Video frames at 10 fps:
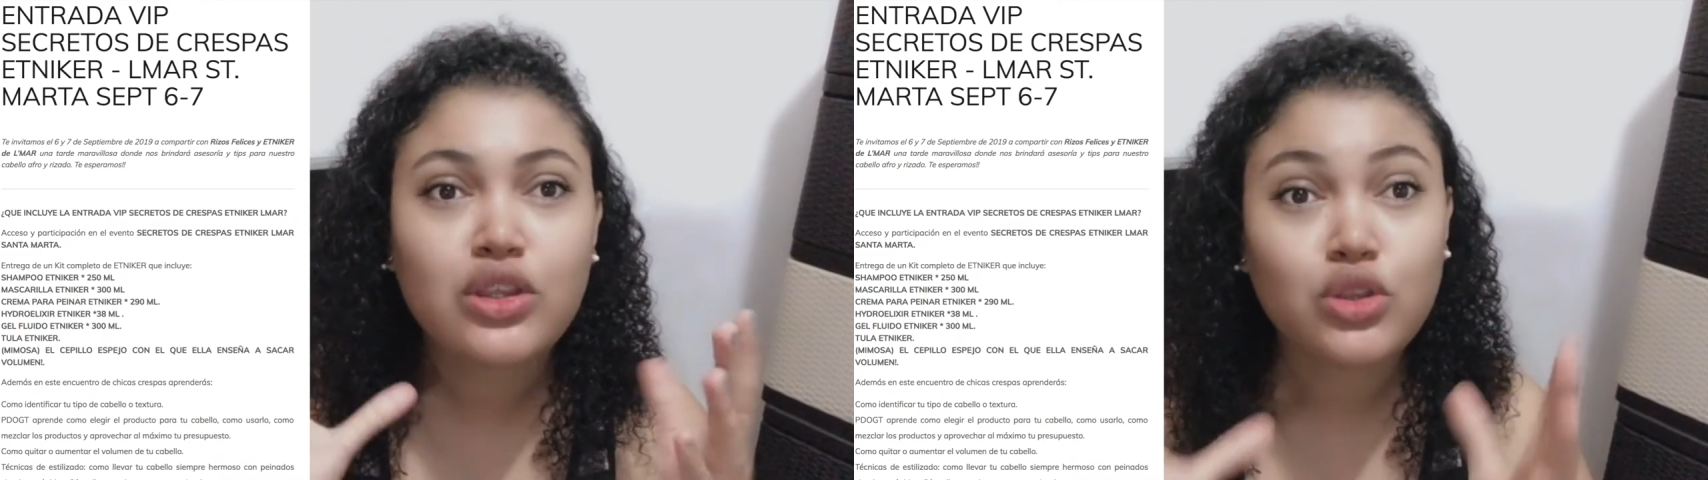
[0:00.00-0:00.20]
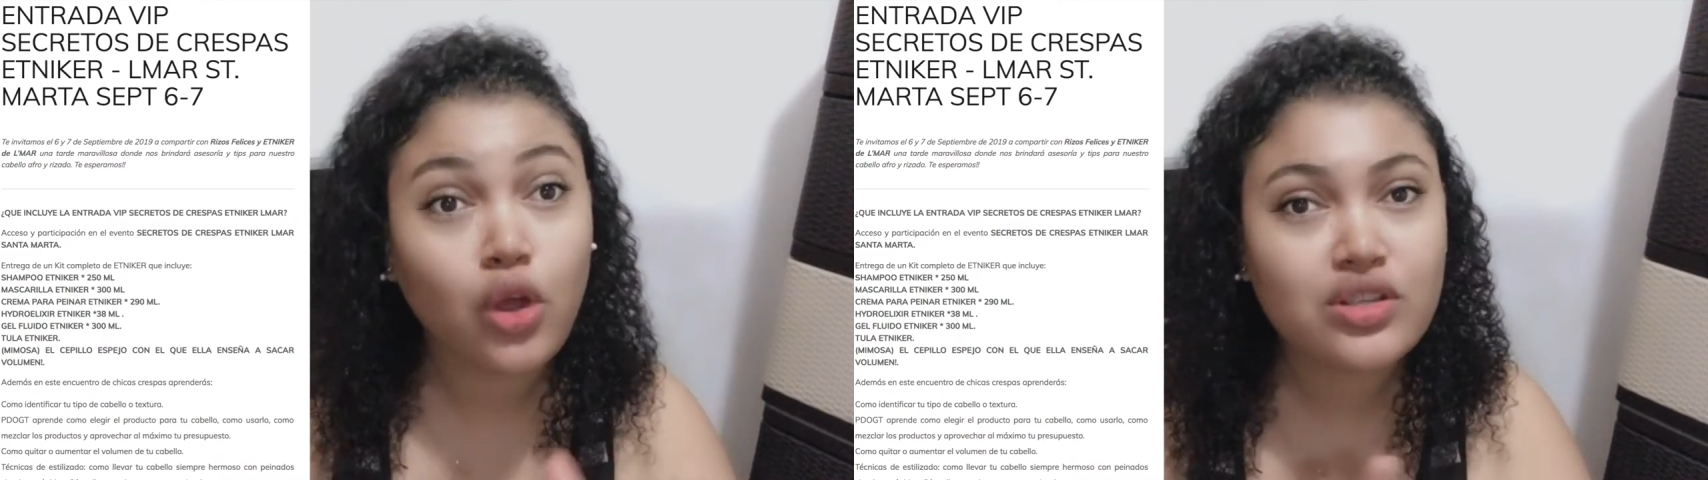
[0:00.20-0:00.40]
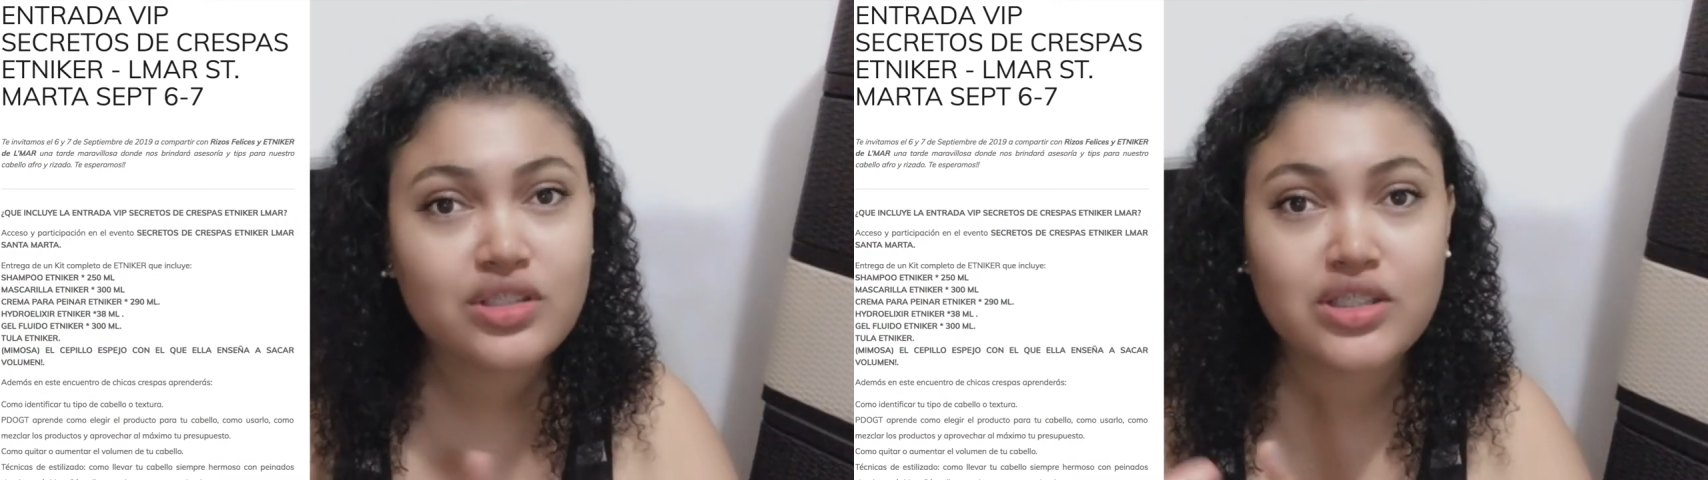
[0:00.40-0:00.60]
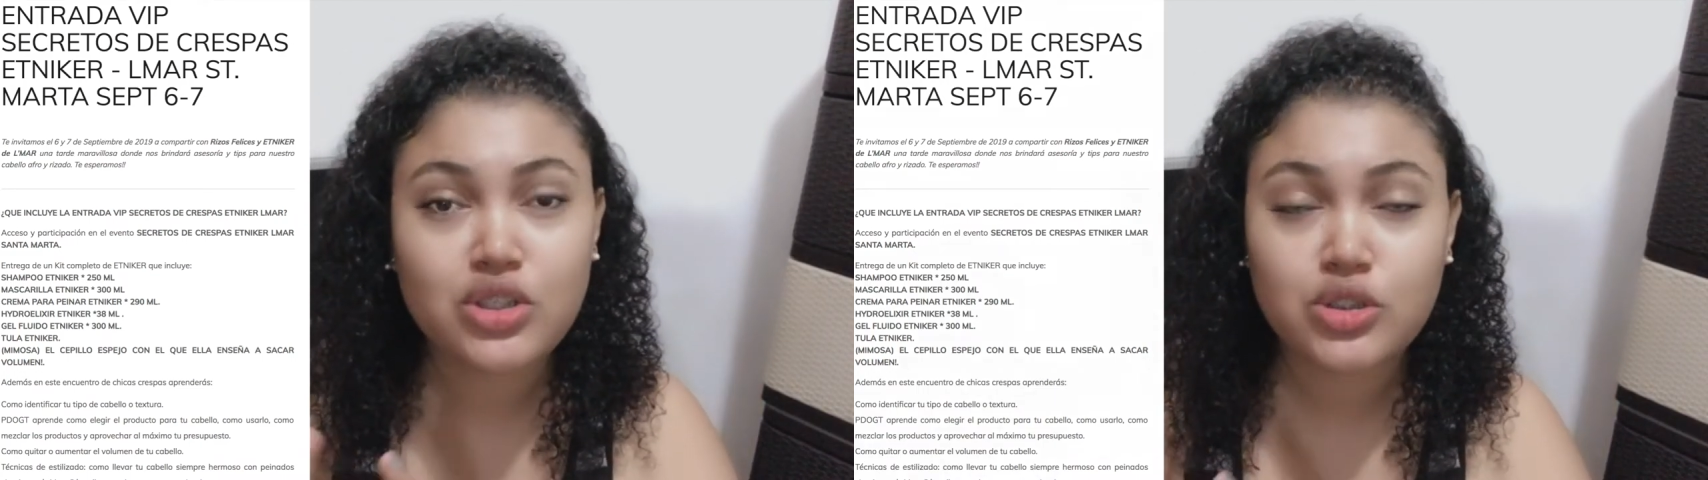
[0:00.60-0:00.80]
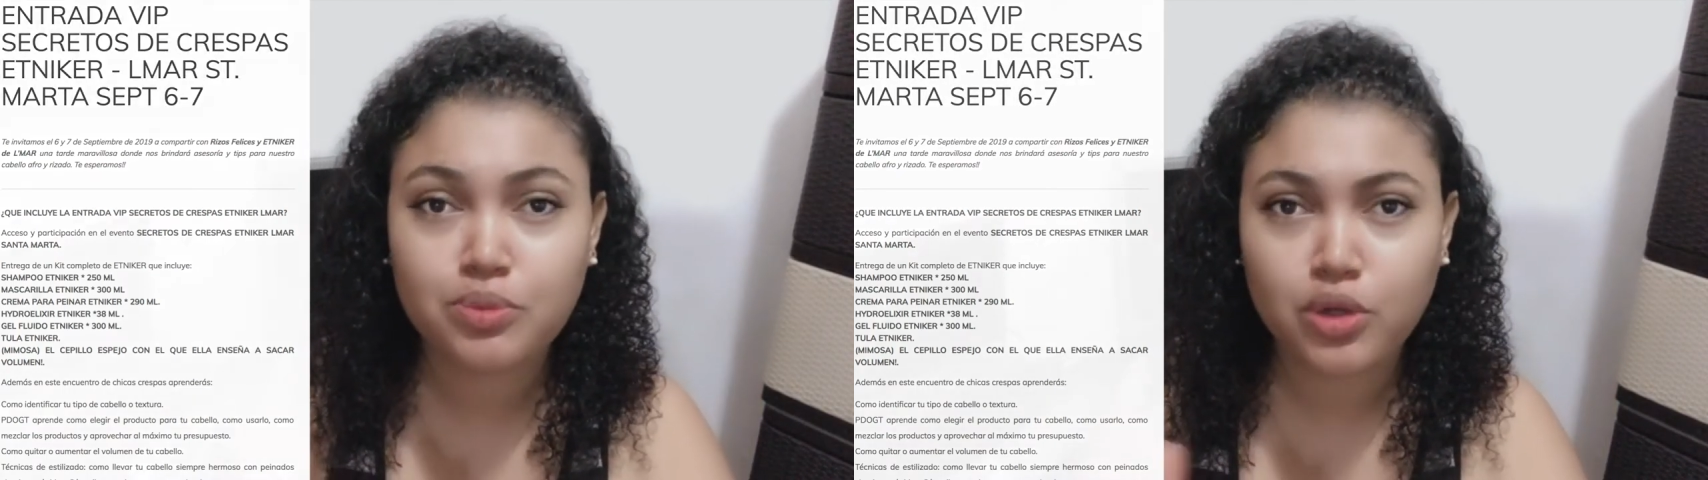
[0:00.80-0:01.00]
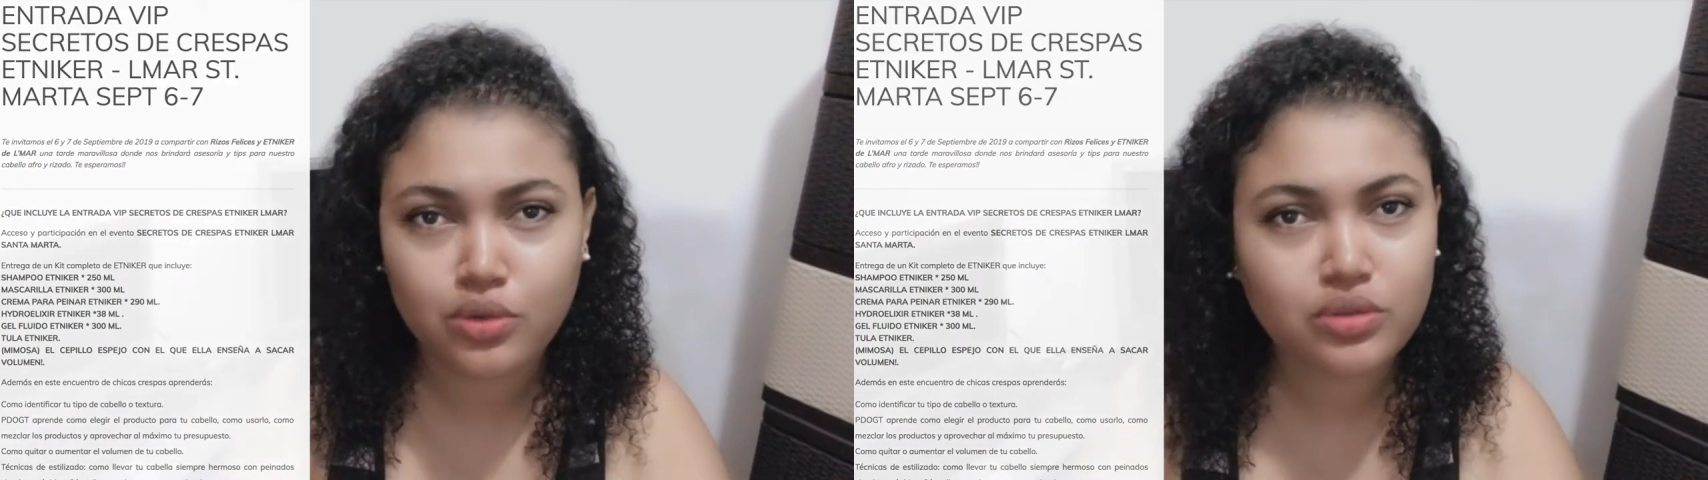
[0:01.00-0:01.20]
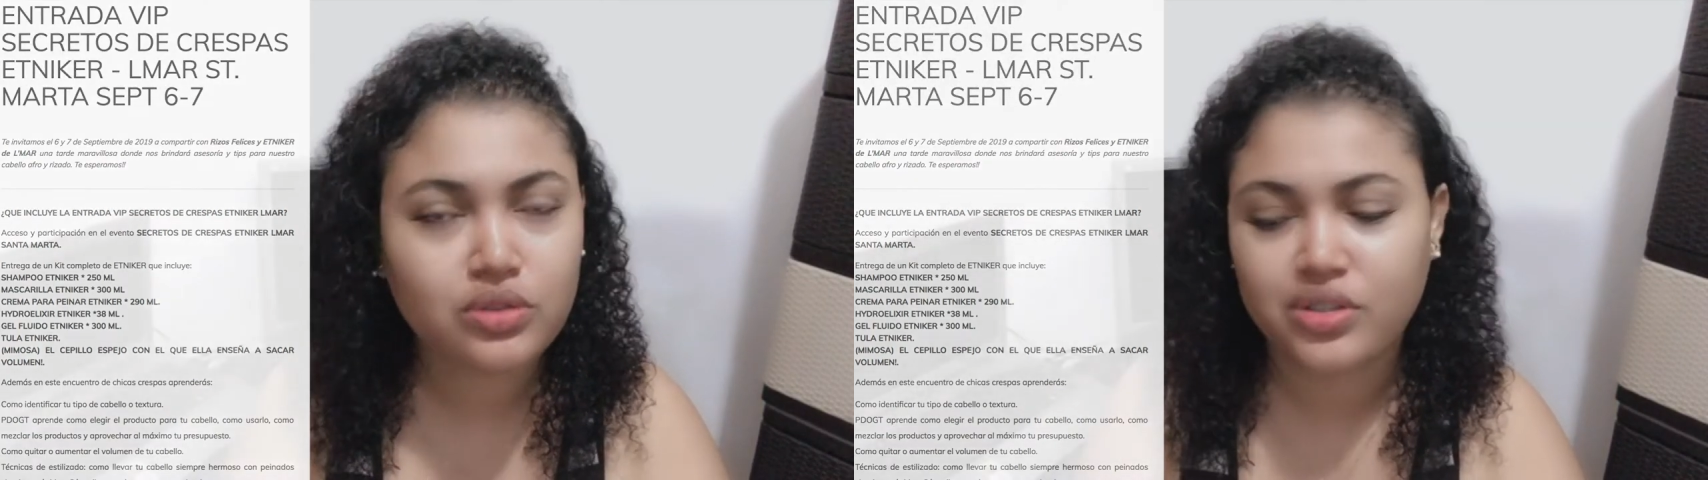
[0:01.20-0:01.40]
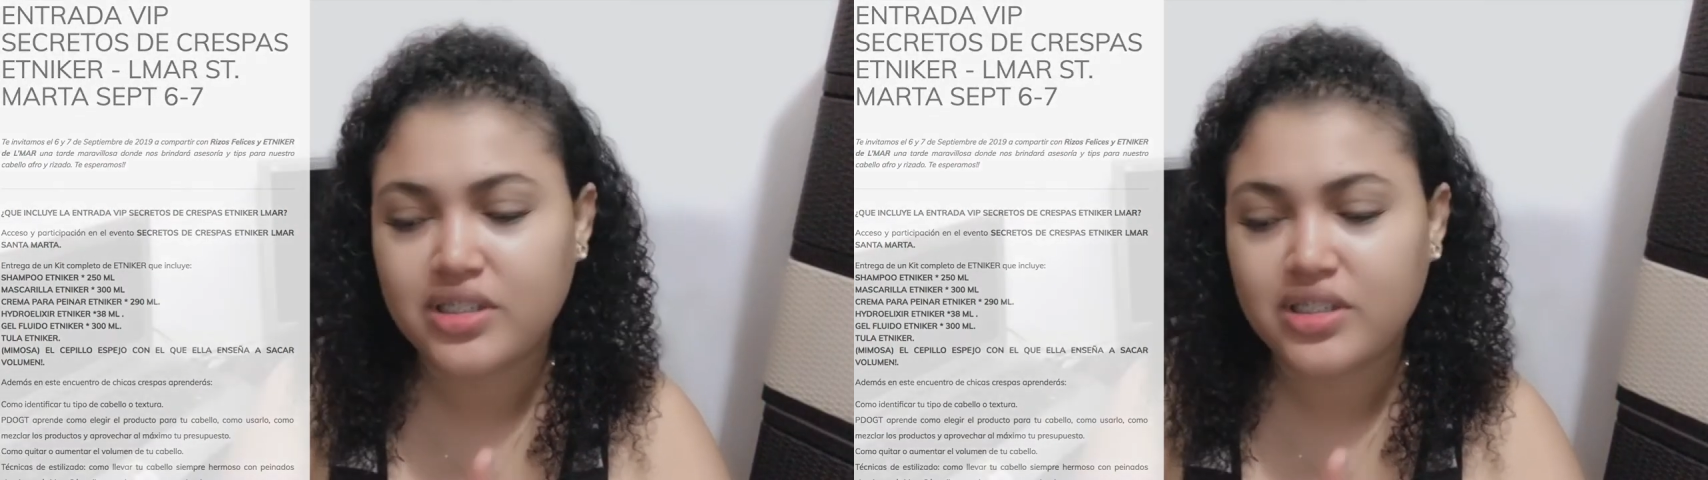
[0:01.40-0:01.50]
todos estos productos